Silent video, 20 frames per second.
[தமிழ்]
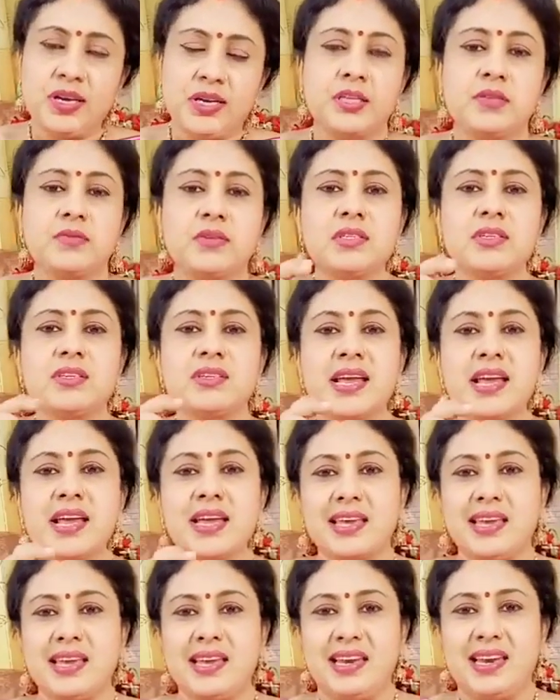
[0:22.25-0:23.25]
இது வந்து
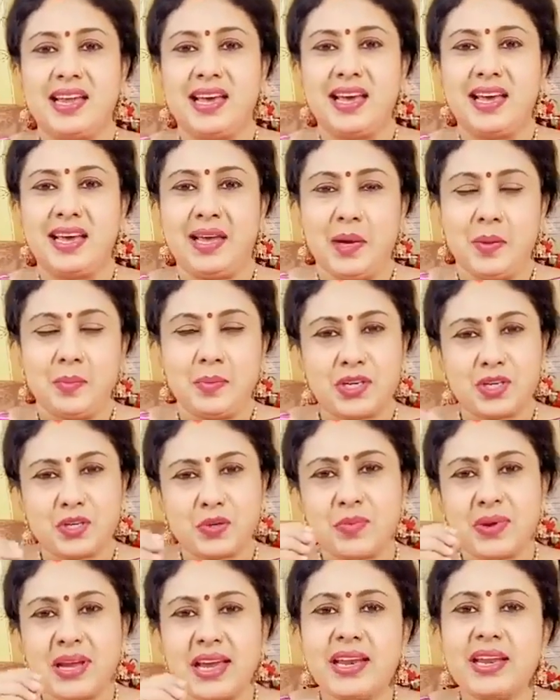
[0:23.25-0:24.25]
ரேக்கியில்
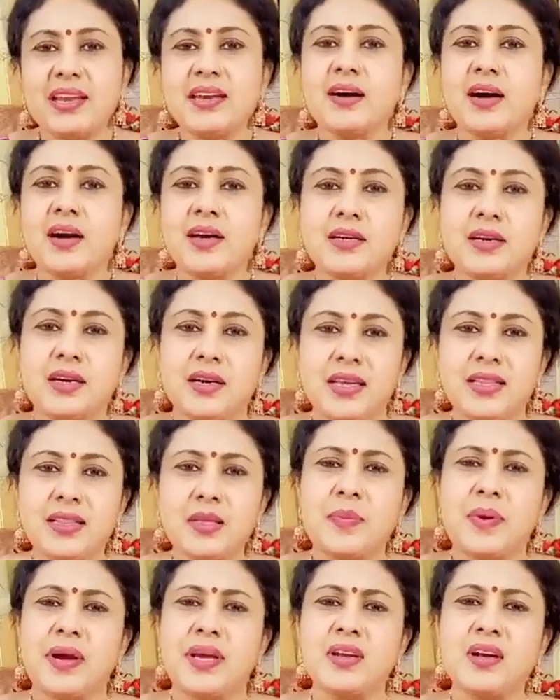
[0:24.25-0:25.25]
மற்றும் மேலை நாடுகளில் இந்த
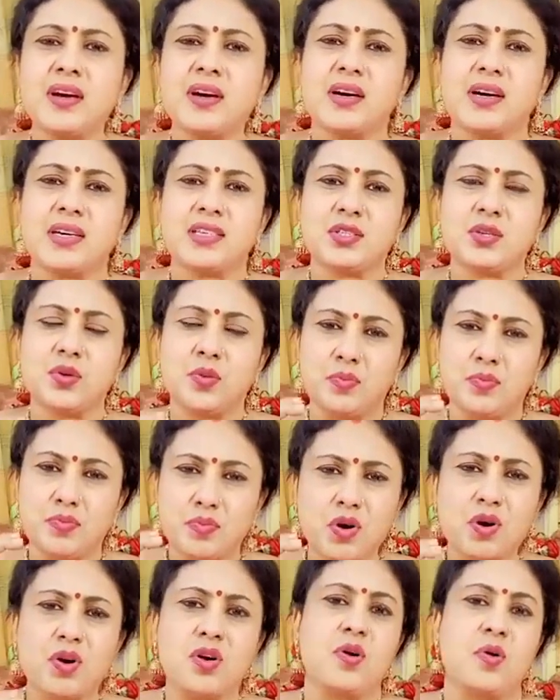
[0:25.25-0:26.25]
பைரா கார்ட்ஸ்
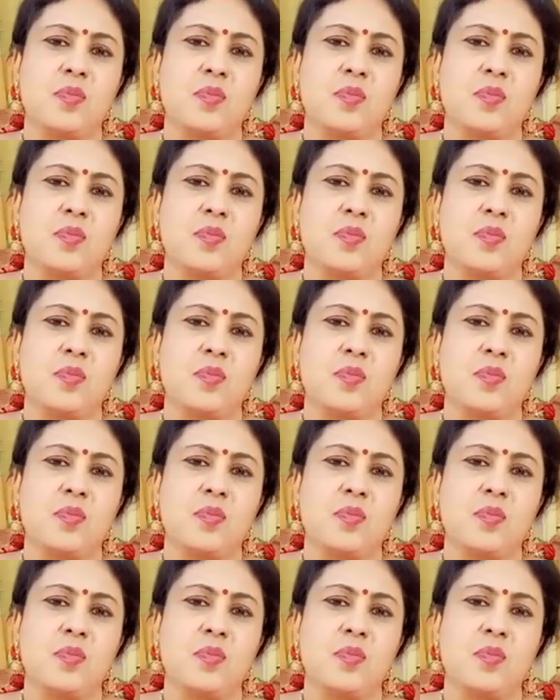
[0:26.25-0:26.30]
ரொம்ப